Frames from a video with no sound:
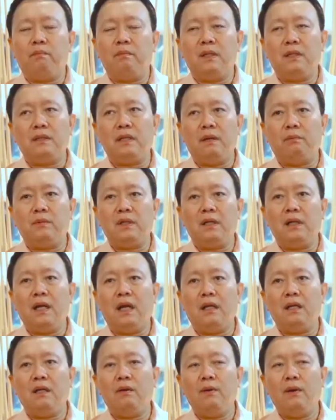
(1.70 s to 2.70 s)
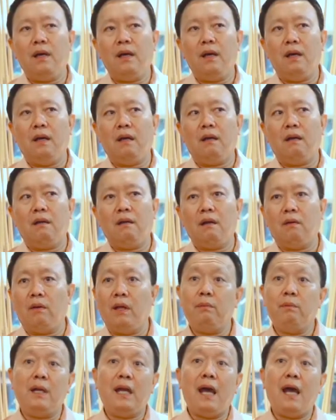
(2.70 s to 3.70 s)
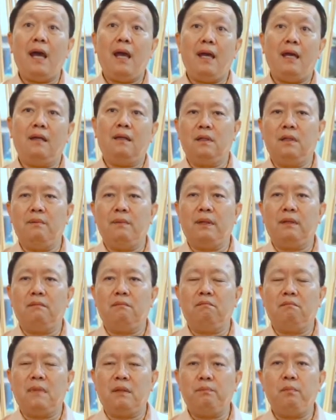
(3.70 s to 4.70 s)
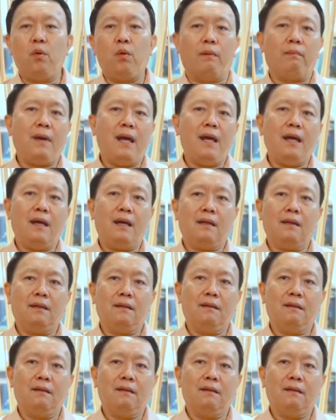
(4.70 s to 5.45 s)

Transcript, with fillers: มันเจ็บถึงขนาดที่ว่าเราเล่นไม่ได้คือมันปวดมาก